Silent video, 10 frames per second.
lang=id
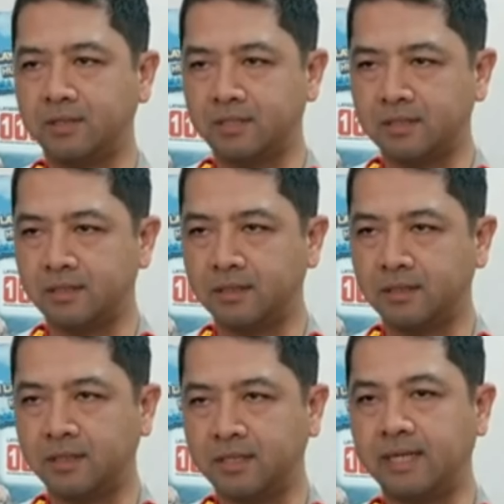kata
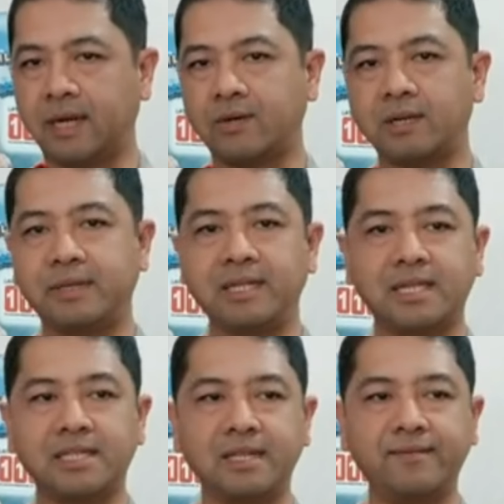Arya kepada
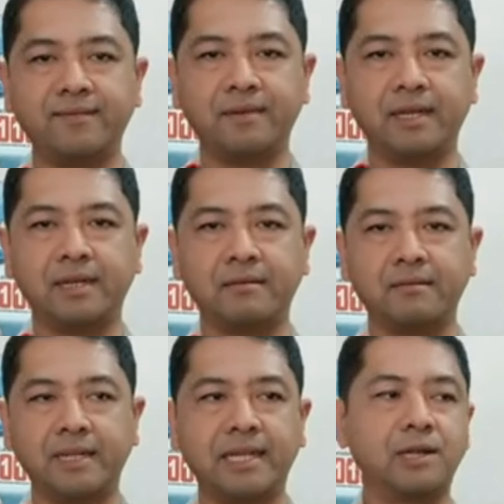wartawan, Minggu,
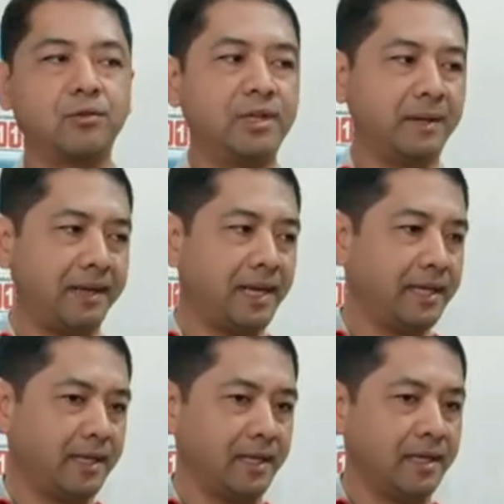28 Juli
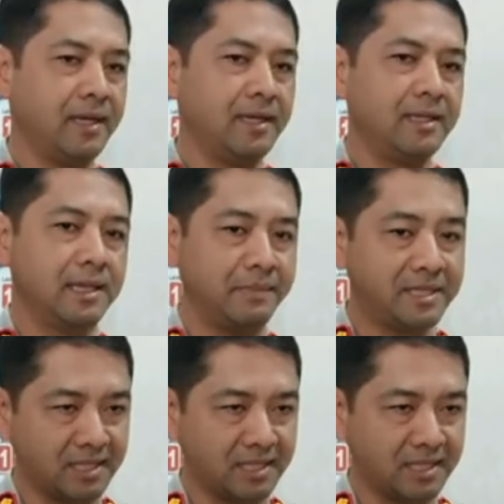2024.